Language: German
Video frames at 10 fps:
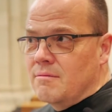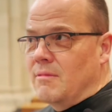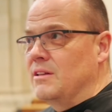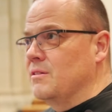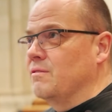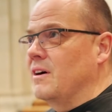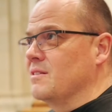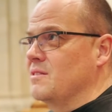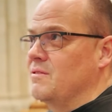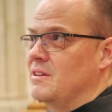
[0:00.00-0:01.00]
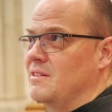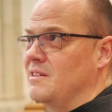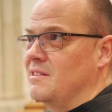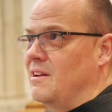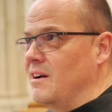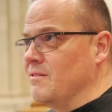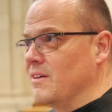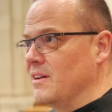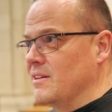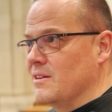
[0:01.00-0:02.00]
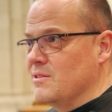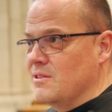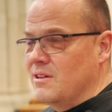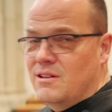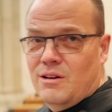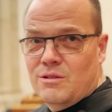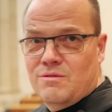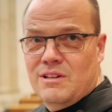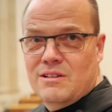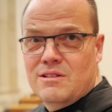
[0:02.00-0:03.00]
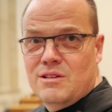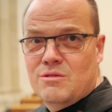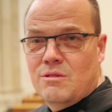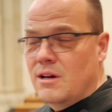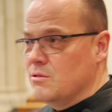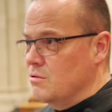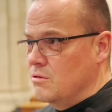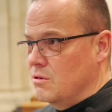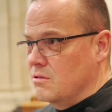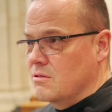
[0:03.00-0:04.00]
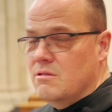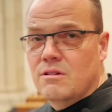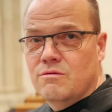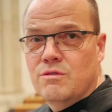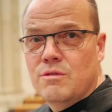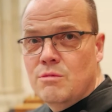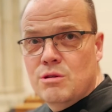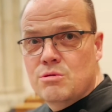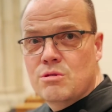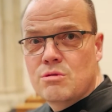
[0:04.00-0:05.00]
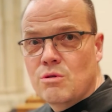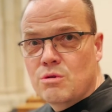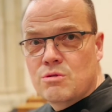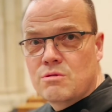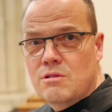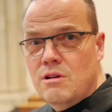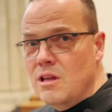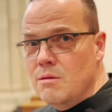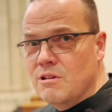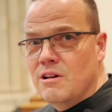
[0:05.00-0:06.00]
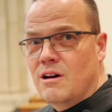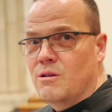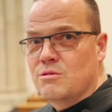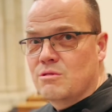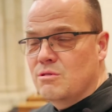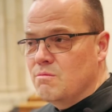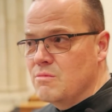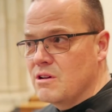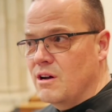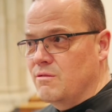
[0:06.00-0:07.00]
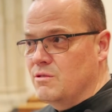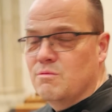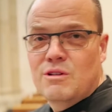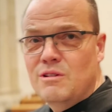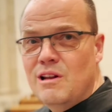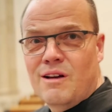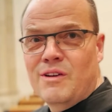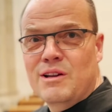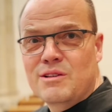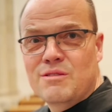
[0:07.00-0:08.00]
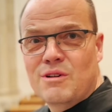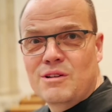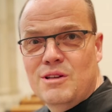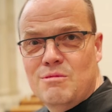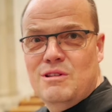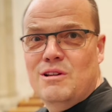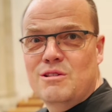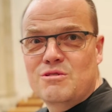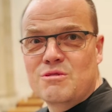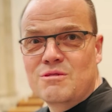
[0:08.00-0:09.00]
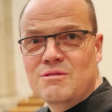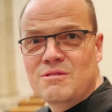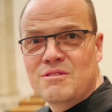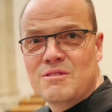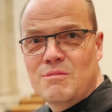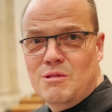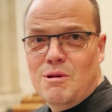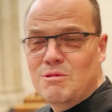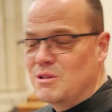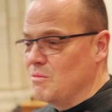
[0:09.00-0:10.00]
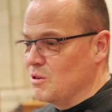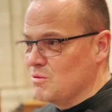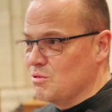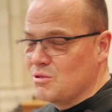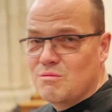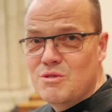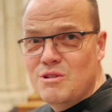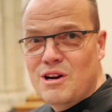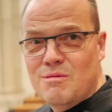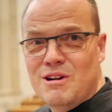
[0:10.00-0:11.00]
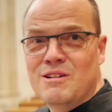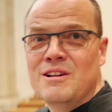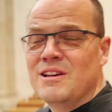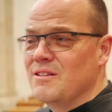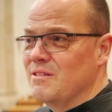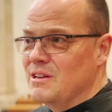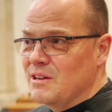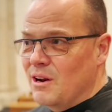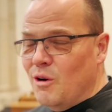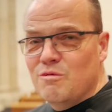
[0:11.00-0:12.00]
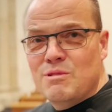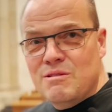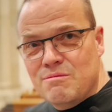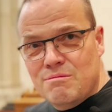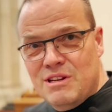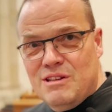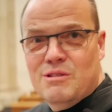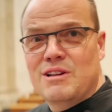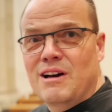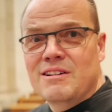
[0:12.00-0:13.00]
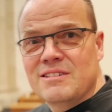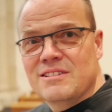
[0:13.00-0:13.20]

Manche fragen sich, wird das nicht langweilig? Hältst du das aus? Wird das nicht zur Last? Nee, das ist irgendwo, für mich ist das ein Luxus. Ich lebe daraus. Das gibt mir Kraft. Ist mir noch nie langweilig geworden, gebe ich ehrlich zu. Manchmal bin ich morgens ein bisschen müde, aber wenn ich dann auf bin, bin ich auch da.